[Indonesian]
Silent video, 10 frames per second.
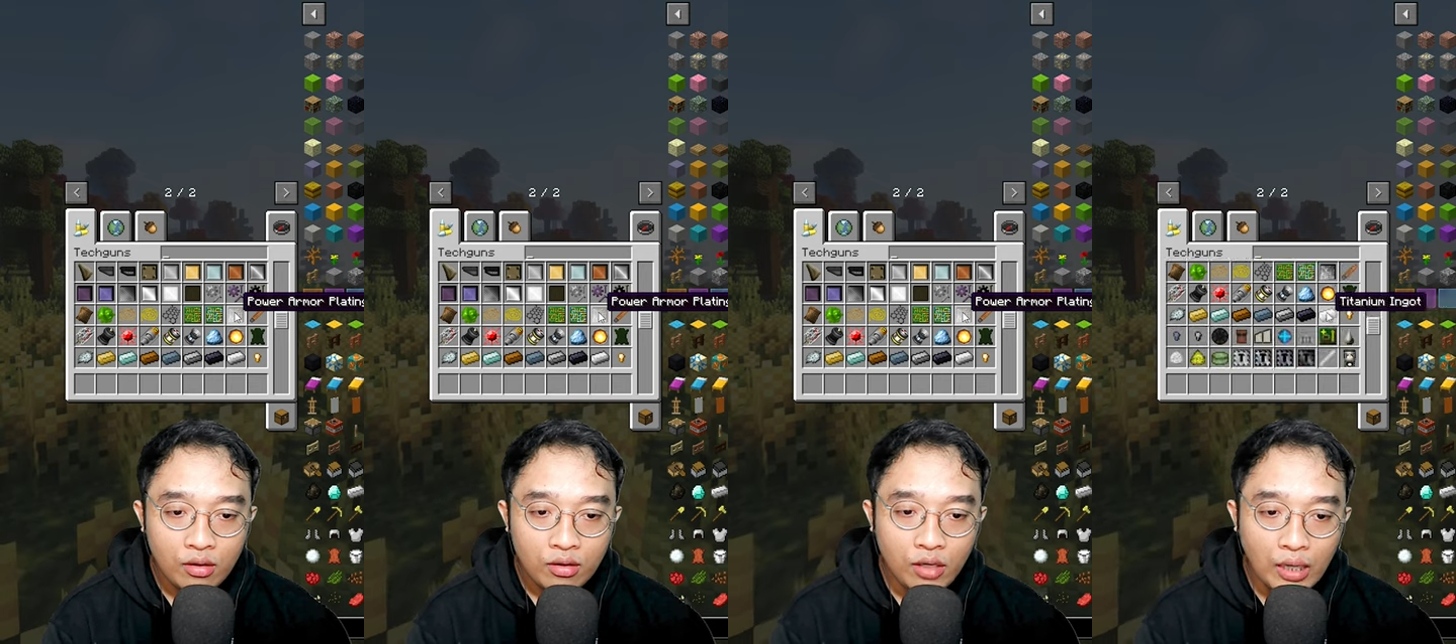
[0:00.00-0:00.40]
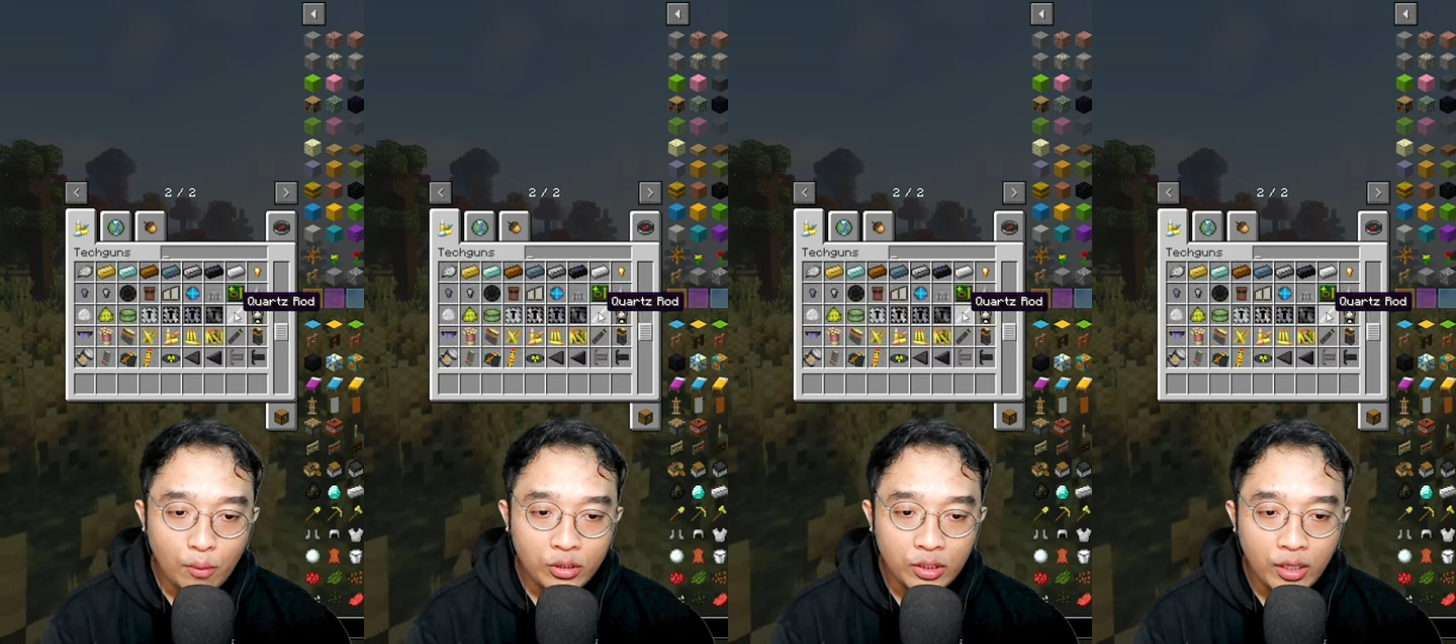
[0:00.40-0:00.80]
Dengan
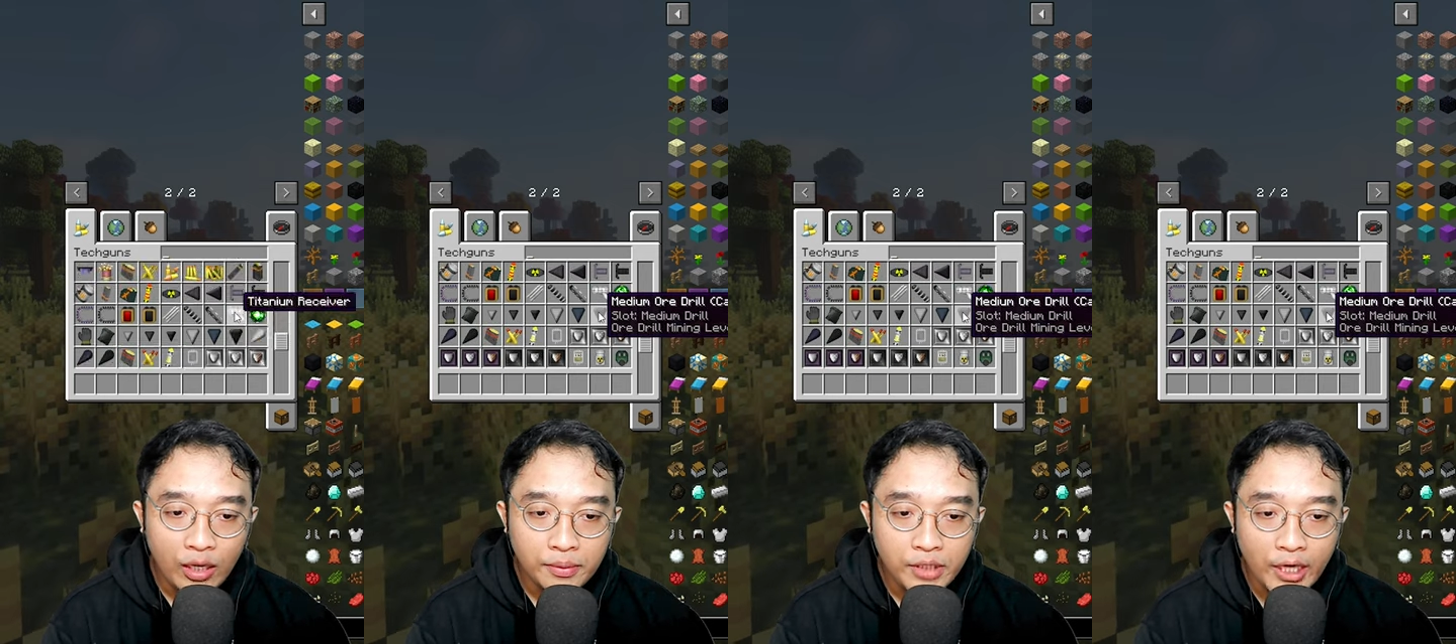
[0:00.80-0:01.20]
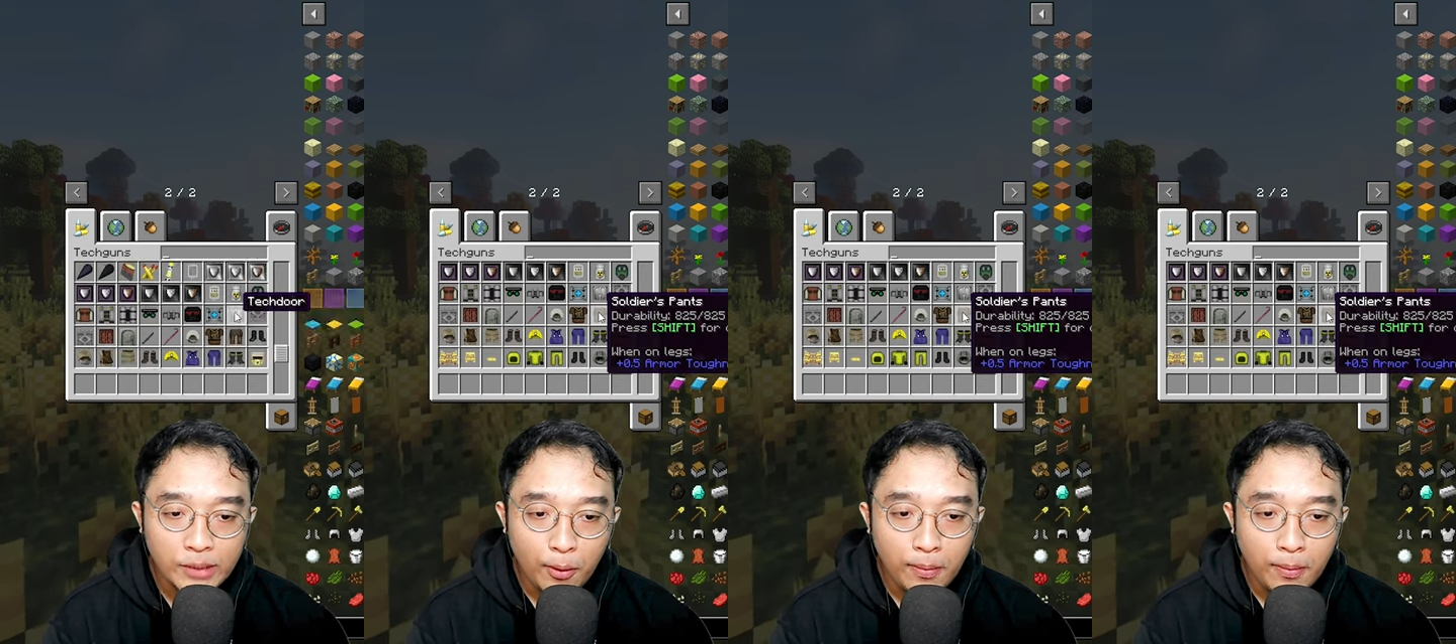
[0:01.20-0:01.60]
mod ini kalian bisa
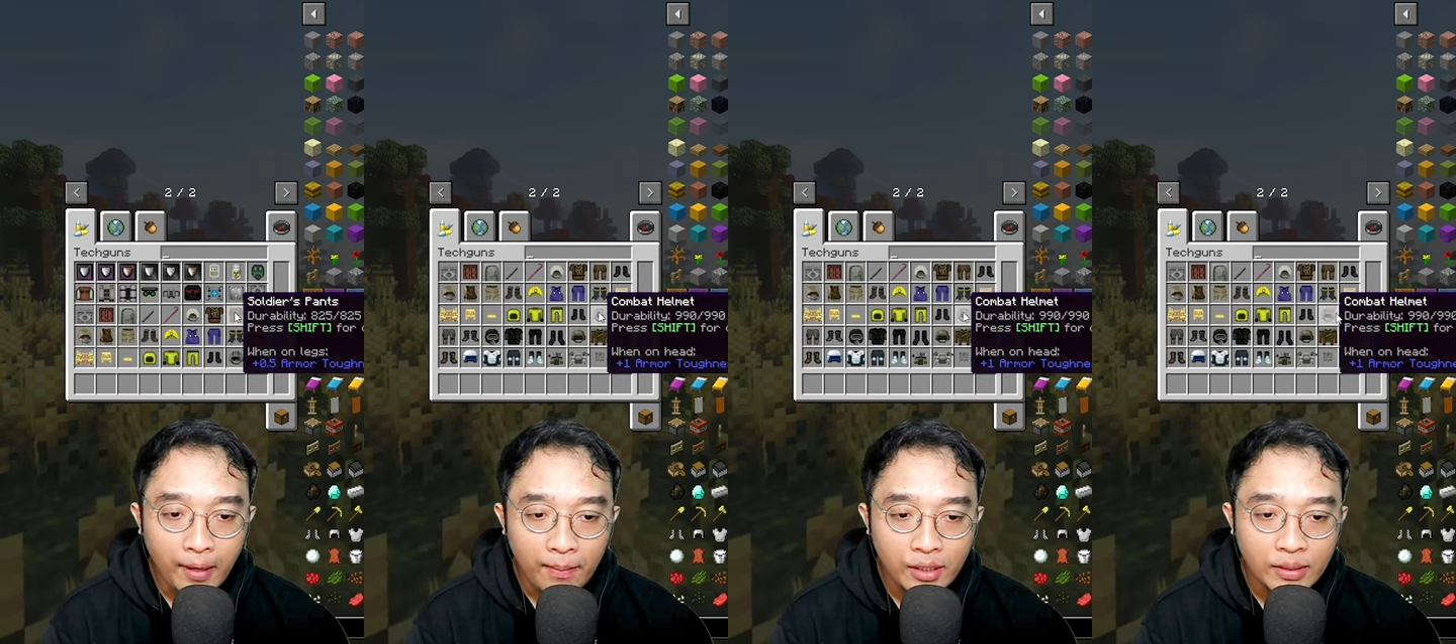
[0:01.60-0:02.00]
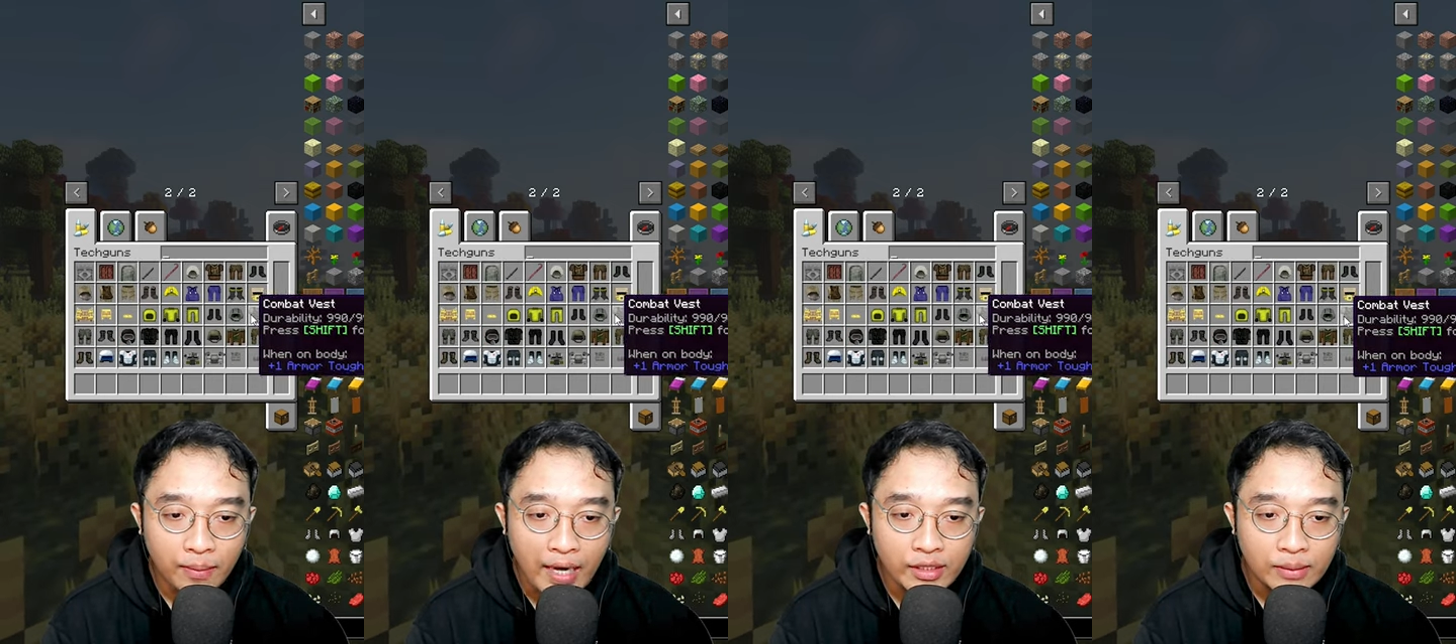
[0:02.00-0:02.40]
explore berbagai
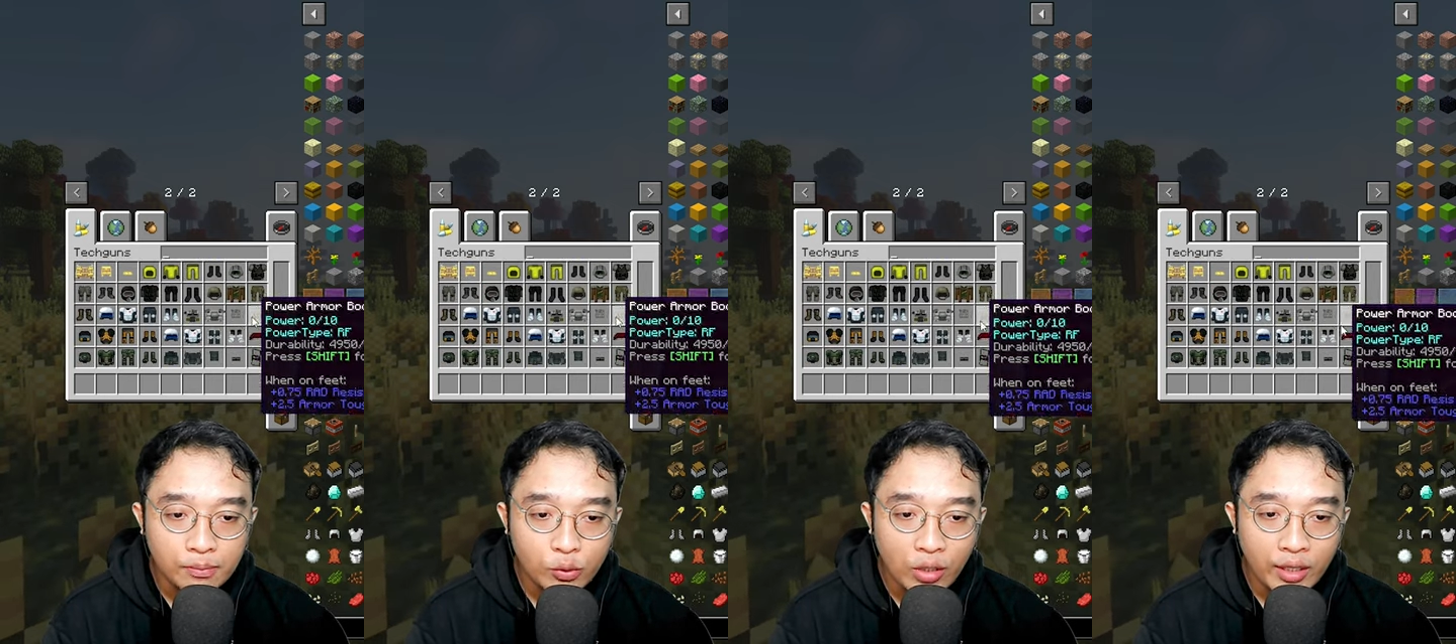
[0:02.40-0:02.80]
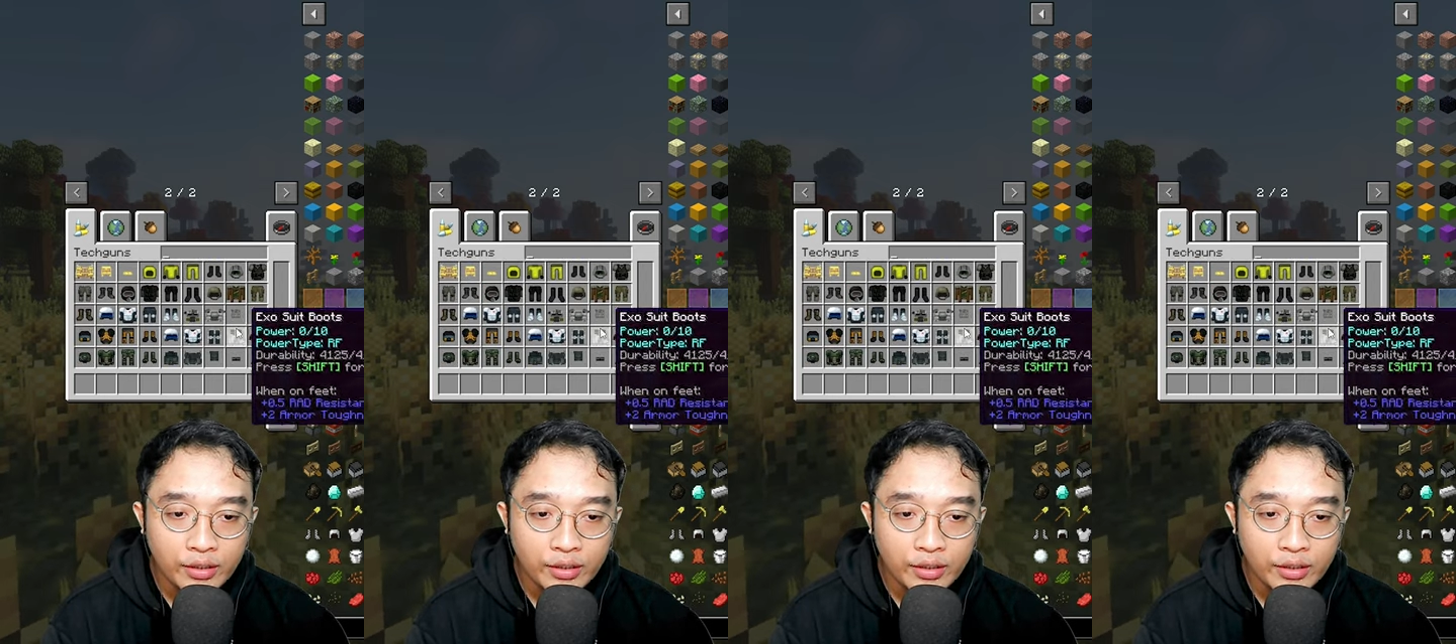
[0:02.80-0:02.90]
macam item juga guys